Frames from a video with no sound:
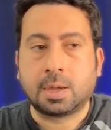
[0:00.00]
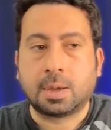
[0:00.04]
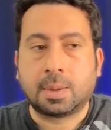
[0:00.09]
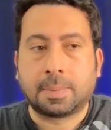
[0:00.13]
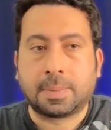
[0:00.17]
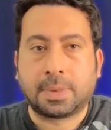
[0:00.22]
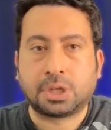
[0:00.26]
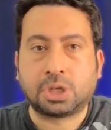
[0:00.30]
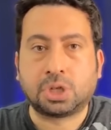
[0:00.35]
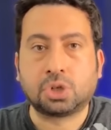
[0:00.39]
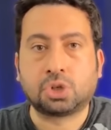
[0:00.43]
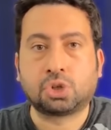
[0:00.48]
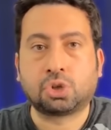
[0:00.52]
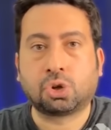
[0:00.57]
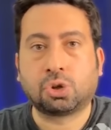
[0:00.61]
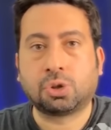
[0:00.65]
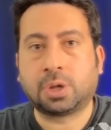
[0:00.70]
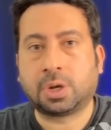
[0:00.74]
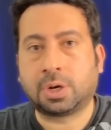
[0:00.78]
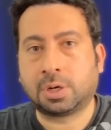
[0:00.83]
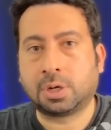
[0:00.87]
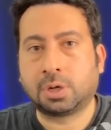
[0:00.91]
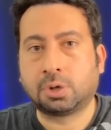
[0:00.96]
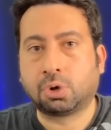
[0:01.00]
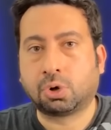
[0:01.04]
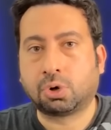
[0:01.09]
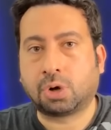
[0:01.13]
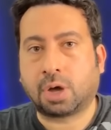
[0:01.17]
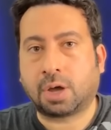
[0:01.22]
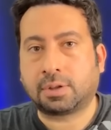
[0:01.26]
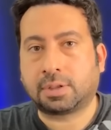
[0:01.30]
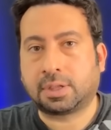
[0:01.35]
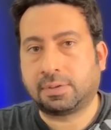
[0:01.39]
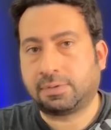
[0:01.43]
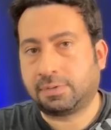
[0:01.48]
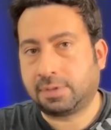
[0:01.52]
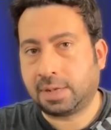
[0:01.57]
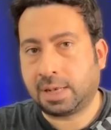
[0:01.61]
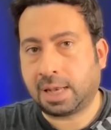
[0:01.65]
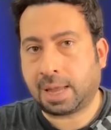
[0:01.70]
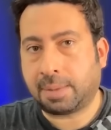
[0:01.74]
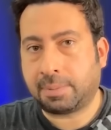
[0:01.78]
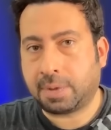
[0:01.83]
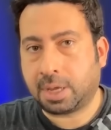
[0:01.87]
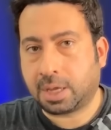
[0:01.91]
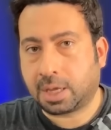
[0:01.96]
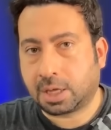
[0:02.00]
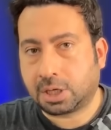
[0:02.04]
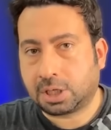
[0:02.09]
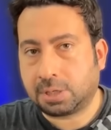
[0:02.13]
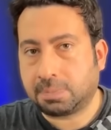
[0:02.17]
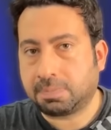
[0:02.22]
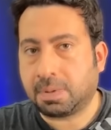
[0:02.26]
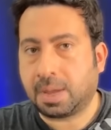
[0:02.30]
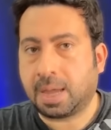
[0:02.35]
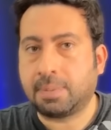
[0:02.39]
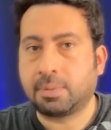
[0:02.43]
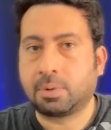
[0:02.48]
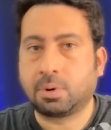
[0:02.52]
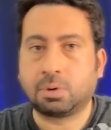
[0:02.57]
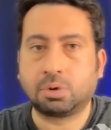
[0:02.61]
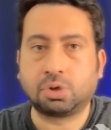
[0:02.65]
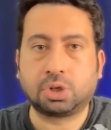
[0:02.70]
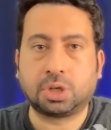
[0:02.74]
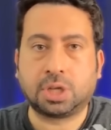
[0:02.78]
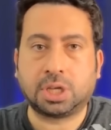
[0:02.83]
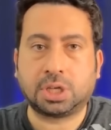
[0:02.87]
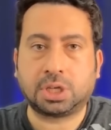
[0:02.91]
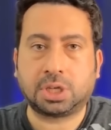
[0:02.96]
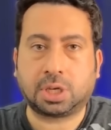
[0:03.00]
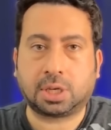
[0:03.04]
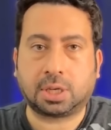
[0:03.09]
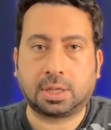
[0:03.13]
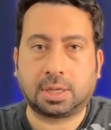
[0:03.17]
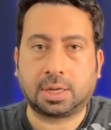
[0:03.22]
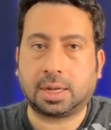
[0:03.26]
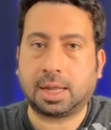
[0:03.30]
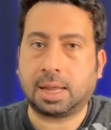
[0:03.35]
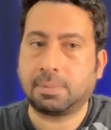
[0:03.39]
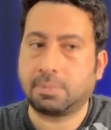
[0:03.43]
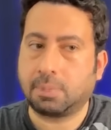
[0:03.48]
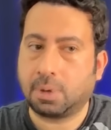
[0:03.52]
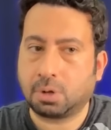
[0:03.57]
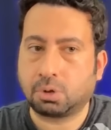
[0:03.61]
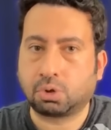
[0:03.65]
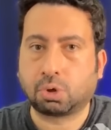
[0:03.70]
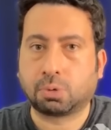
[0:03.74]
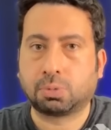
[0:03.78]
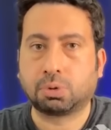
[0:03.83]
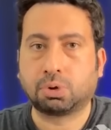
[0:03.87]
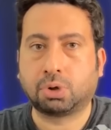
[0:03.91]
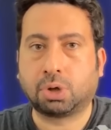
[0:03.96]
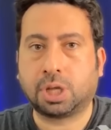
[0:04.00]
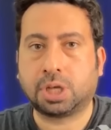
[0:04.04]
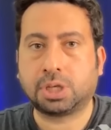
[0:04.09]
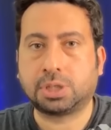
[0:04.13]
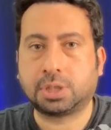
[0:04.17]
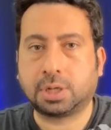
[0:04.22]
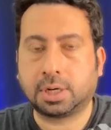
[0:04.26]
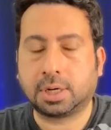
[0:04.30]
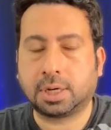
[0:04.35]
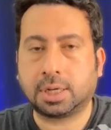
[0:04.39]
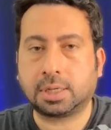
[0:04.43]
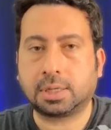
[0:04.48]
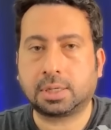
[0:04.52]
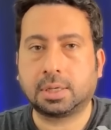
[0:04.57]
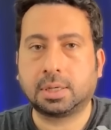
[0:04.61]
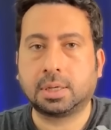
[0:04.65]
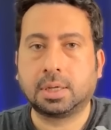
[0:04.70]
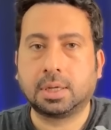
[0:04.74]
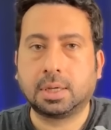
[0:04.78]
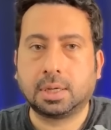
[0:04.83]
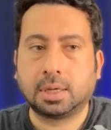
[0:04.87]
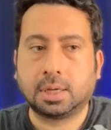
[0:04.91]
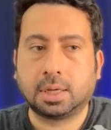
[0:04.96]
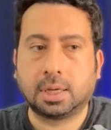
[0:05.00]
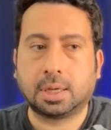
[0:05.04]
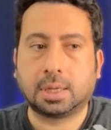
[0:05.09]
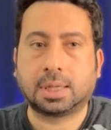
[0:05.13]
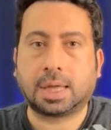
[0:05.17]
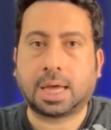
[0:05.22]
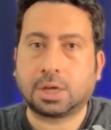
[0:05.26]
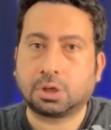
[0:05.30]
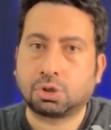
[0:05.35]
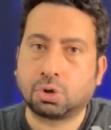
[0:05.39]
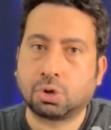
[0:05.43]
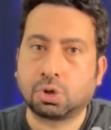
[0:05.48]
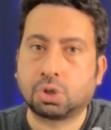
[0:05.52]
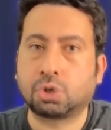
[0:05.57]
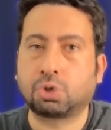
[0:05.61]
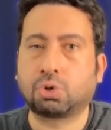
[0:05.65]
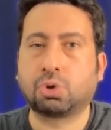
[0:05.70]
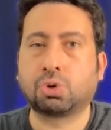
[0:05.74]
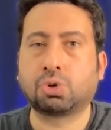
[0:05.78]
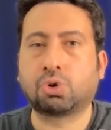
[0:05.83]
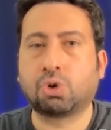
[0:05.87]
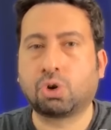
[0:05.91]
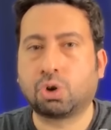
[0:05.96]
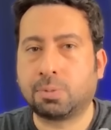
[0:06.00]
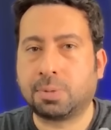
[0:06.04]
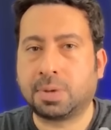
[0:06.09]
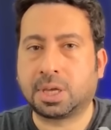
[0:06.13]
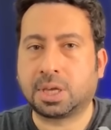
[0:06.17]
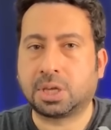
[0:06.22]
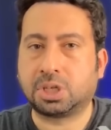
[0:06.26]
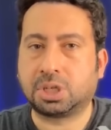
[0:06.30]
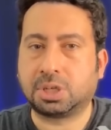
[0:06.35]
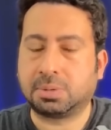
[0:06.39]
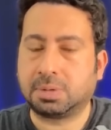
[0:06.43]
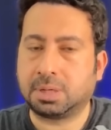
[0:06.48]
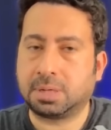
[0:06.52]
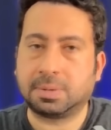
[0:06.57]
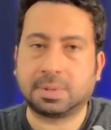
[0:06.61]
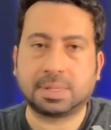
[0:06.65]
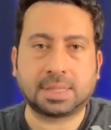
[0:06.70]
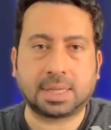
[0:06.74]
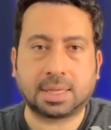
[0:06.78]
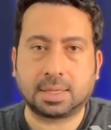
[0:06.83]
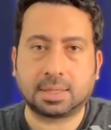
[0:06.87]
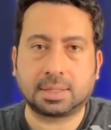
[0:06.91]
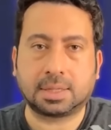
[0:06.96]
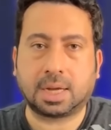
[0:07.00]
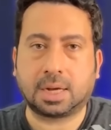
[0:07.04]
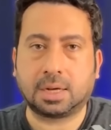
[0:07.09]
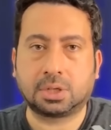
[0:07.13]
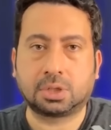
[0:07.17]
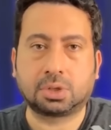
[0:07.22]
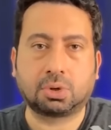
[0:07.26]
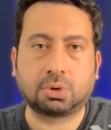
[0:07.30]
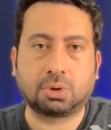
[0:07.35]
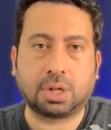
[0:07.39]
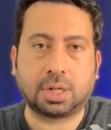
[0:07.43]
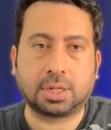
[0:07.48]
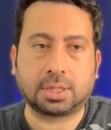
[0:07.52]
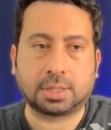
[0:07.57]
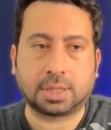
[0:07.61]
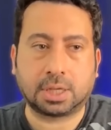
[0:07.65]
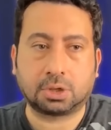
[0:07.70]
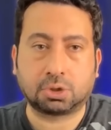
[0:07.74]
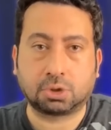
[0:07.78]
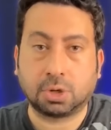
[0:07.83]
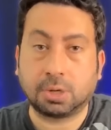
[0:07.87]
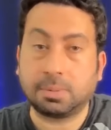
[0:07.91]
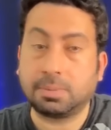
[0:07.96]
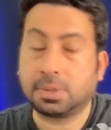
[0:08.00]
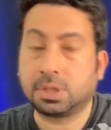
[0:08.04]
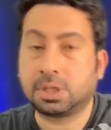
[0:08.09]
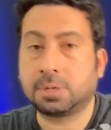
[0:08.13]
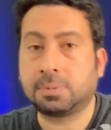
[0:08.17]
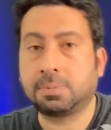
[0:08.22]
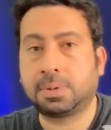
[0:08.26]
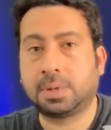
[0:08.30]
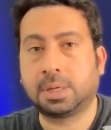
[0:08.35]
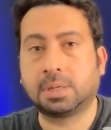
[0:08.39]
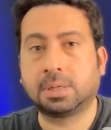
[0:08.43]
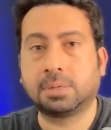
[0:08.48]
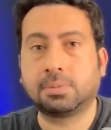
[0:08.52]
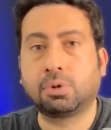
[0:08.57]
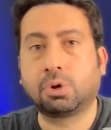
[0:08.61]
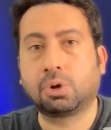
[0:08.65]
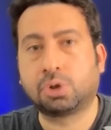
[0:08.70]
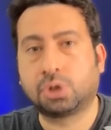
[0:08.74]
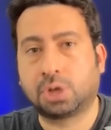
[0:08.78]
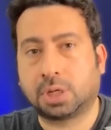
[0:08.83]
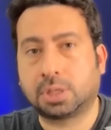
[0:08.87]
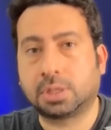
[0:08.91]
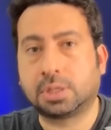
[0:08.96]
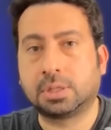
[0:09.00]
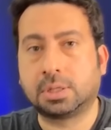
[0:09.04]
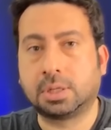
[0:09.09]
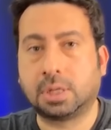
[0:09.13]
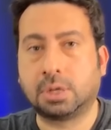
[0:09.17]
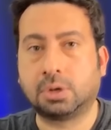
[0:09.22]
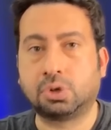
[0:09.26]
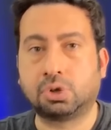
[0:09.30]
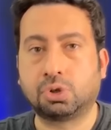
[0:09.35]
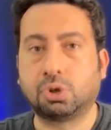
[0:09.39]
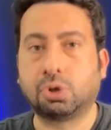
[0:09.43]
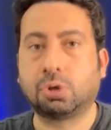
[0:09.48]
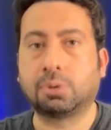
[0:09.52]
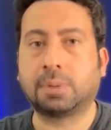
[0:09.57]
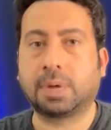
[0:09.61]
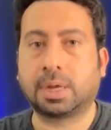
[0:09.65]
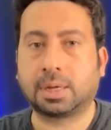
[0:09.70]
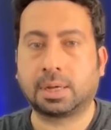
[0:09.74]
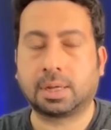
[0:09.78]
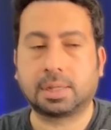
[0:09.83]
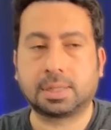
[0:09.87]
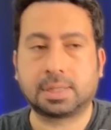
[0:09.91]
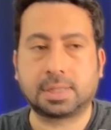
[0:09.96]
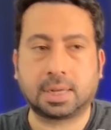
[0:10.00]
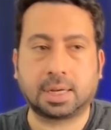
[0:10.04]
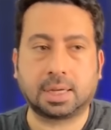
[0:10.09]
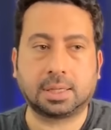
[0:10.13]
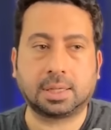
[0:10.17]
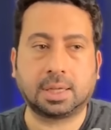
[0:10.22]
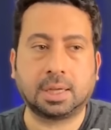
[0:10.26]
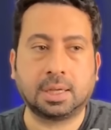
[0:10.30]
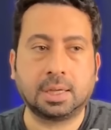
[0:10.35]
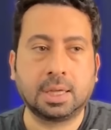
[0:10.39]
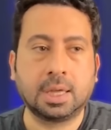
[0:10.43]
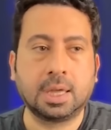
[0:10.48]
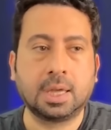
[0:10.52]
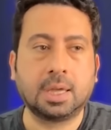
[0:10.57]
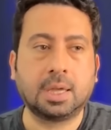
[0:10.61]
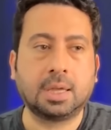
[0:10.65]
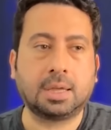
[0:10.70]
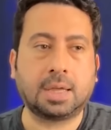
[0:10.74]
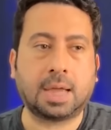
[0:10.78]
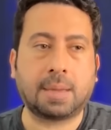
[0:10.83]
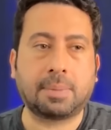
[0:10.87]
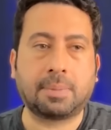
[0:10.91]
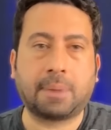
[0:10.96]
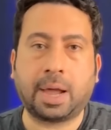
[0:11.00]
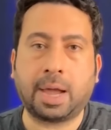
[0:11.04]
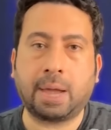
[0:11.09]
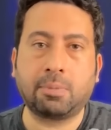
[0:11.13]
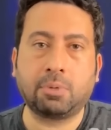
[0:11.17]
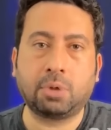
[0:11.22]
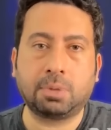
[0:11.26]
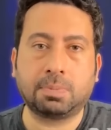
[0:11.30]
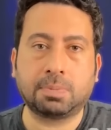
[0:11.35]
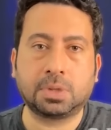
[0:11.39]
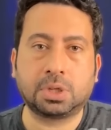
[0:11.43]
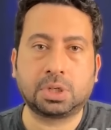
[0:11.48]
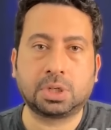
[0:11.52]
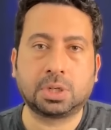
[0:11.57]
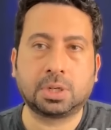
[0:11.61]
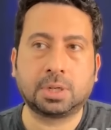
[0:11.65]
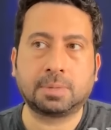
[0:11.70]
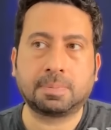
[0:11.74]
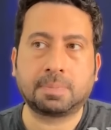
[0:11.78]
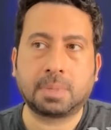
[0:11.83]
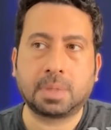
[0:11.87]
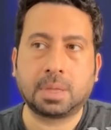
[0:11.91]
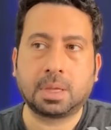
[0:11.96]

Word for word: maçın sonlarına doğru aktif dinlenmeye geçip hem oyuncu değişiklikleri hem de topu dolaştırarak e, daha sonra skoru korumaya geçebilir. Mesela yeterli skoru aldıktan sonra maçın planı bu olacaktır diye düşünüyorum ben Galatasaray'da. Yani Bayern Münih maçını